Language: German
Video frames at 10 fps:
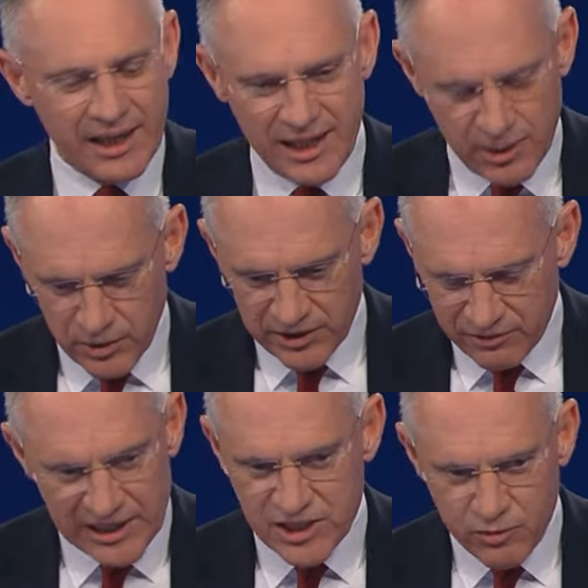ich
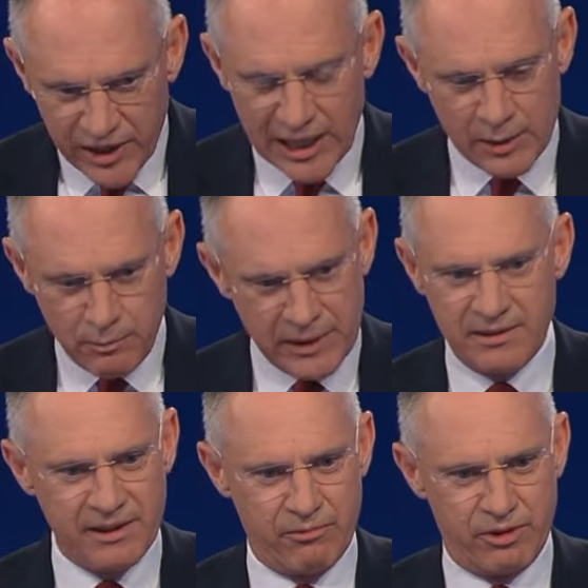würde Sie wirklich bitten,
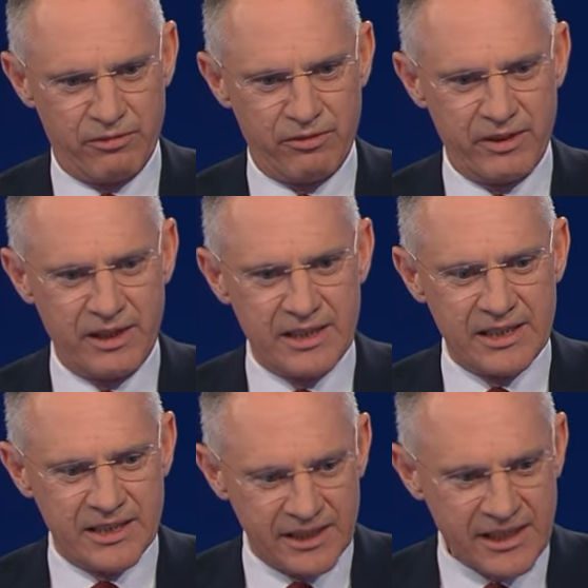Herr Wolf,
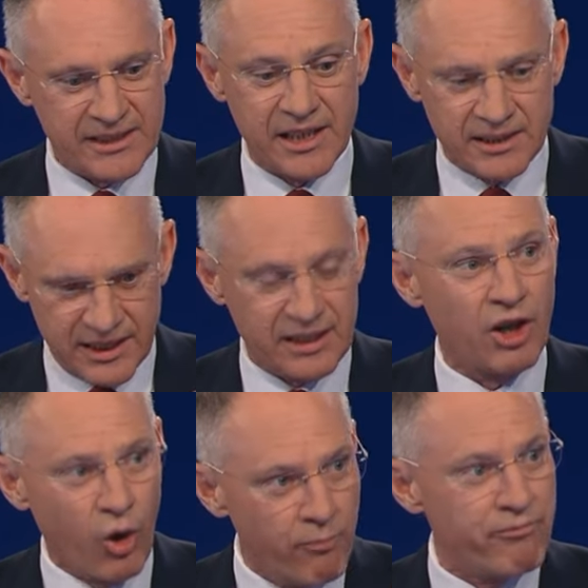hier nicht eine
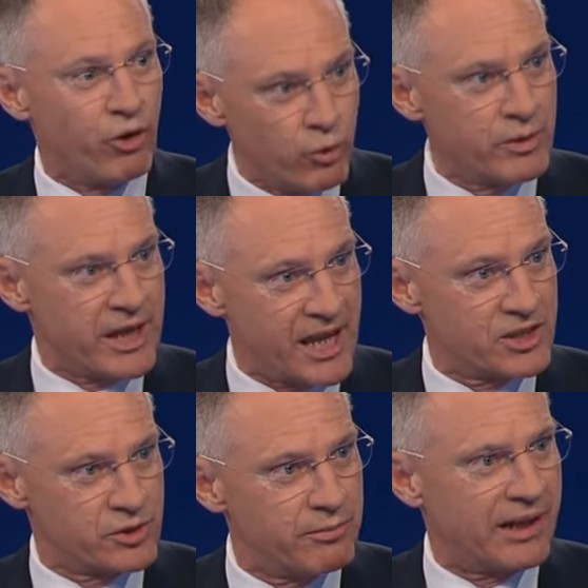Täter-Opfer-Umkehr
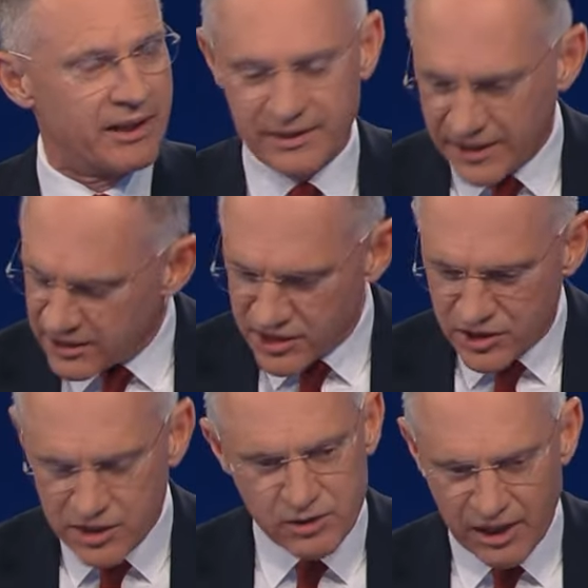zu machen. Aber Sie können das, auch
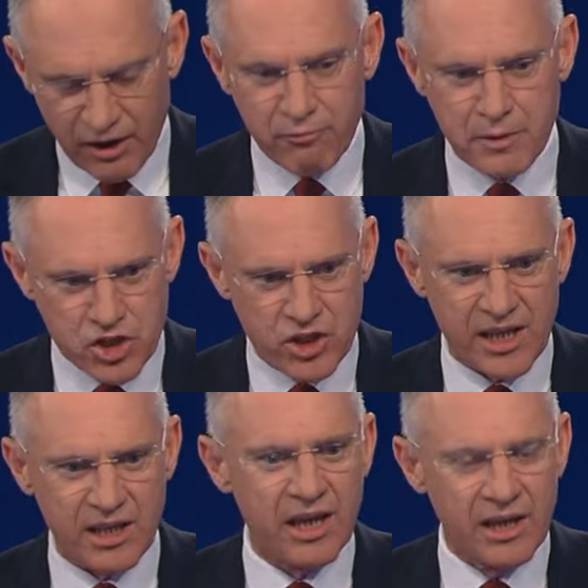meine Frage darauf bestehe,
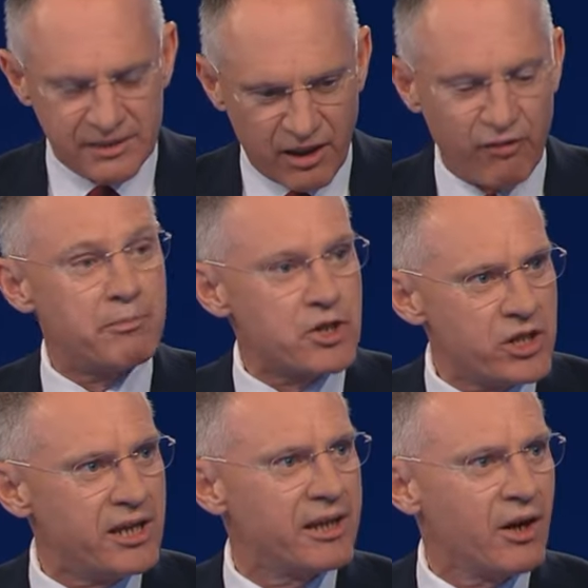ich, darauf bestehe
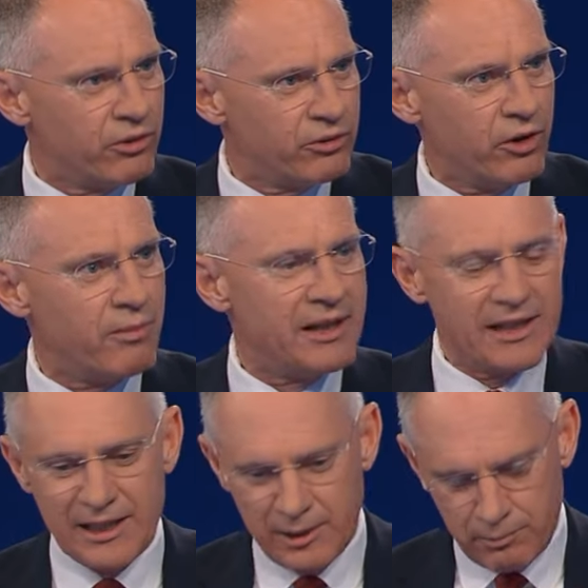ich. Und nochmal,
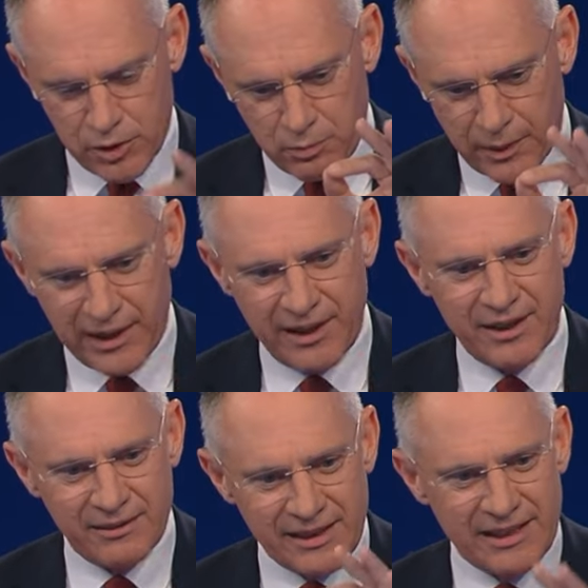ich bespreche
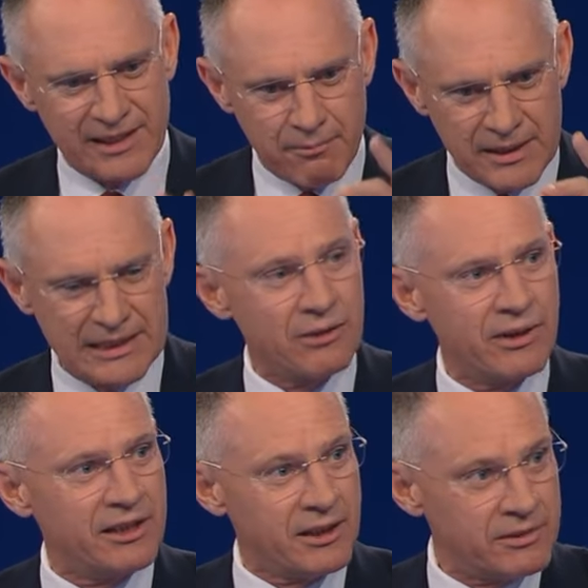nicht Ermittlungen
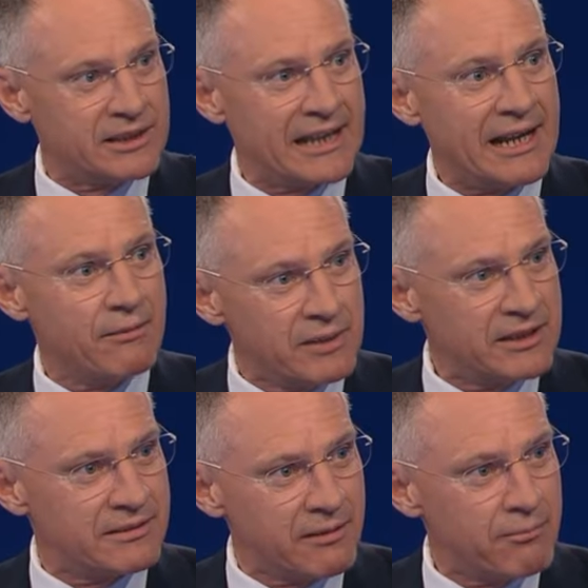im Detail
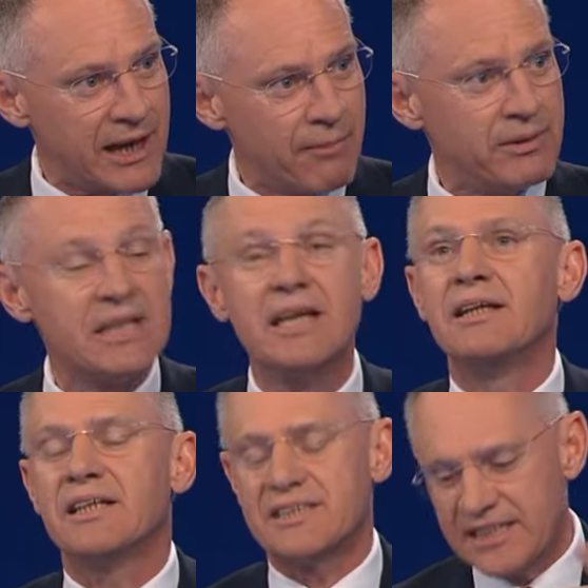mit dem Sie Beamten.
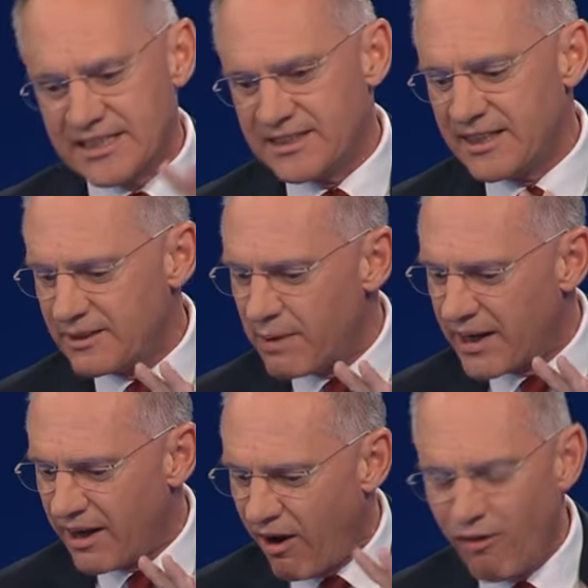Das ist nicht
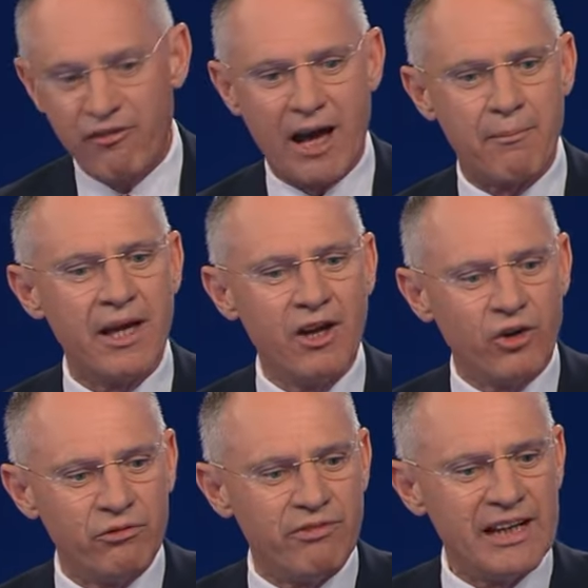meine Aufgabe.
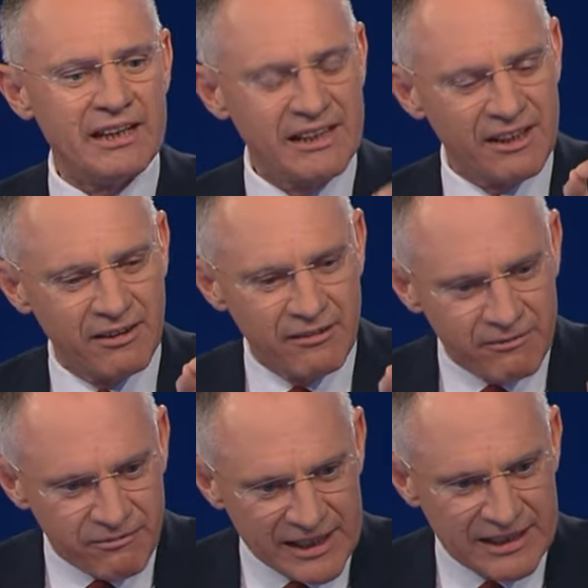Und wenn hier
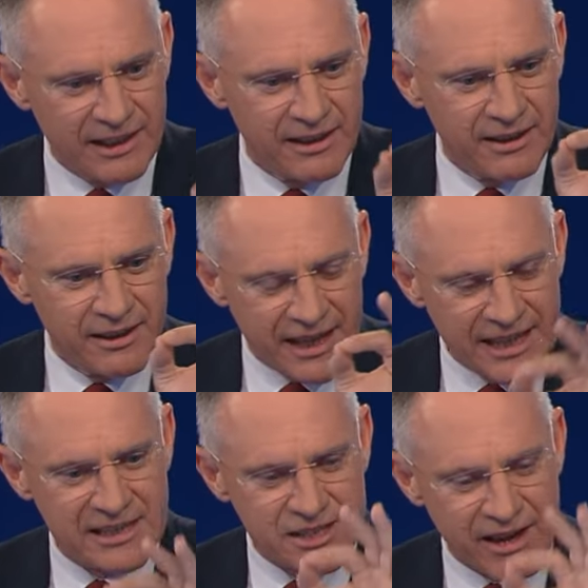welche
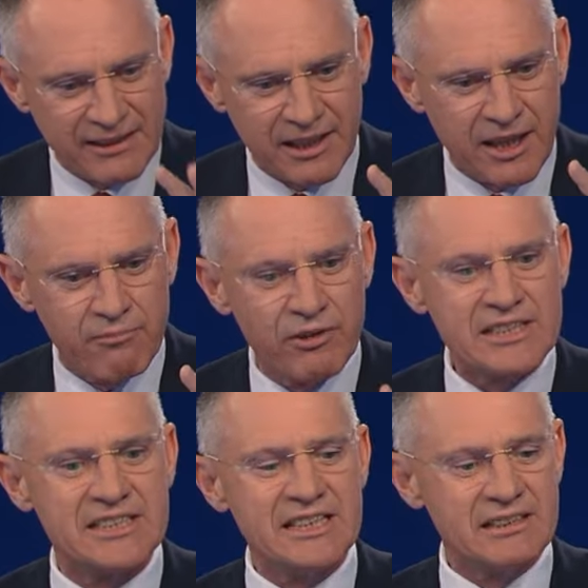Handys weitergegeben worden
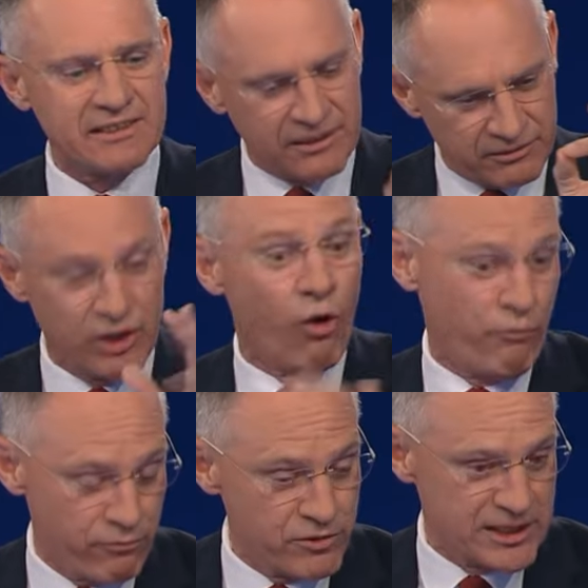sind, dann die
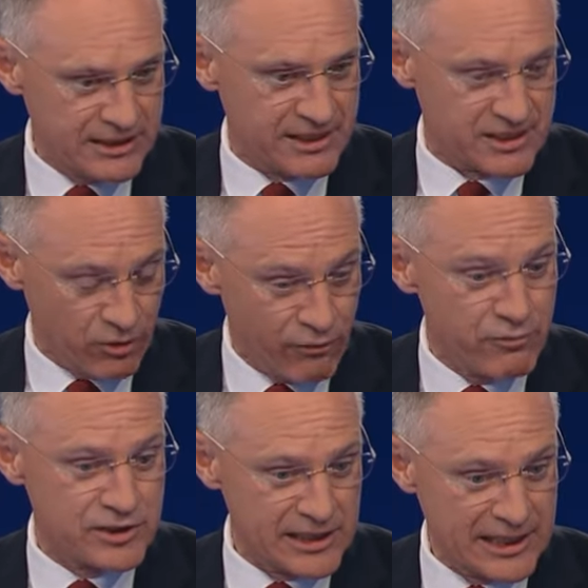Offensicht, das
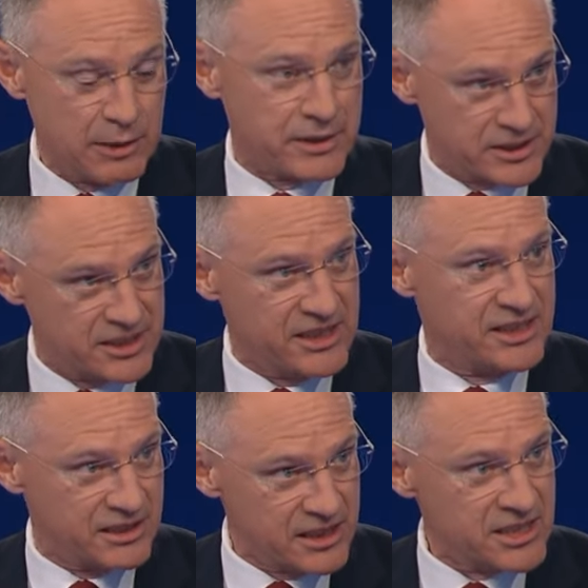offensichtlich
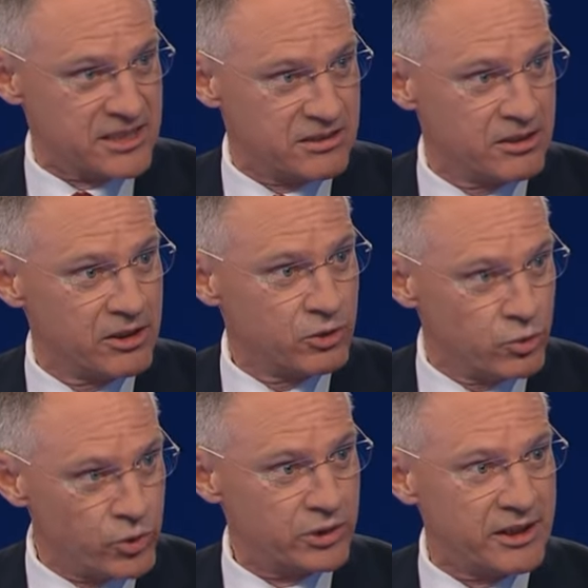passiert ist,
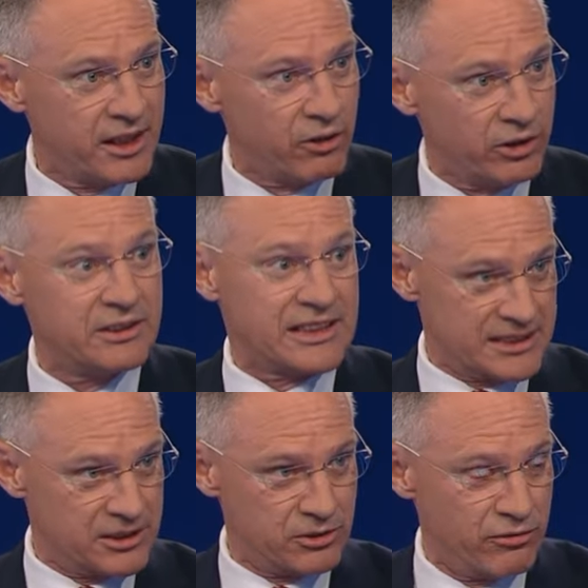durch den Herrn Ott. Das
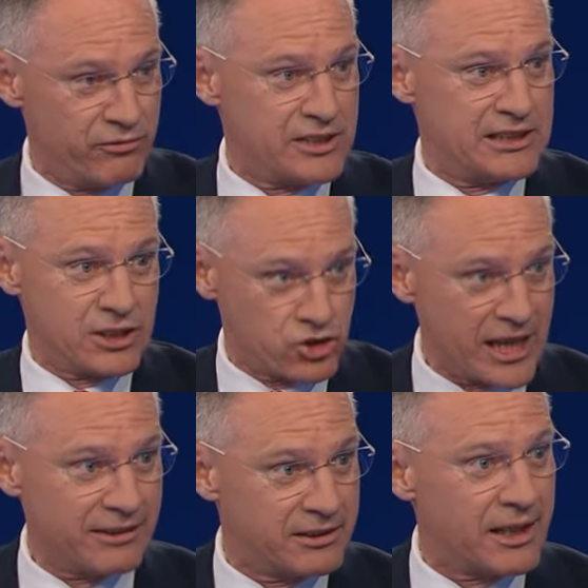ist offensichtlich
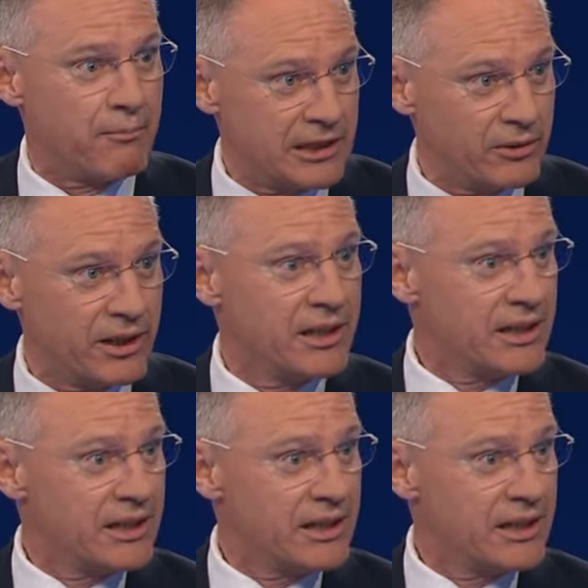Stand der Ermittlungen.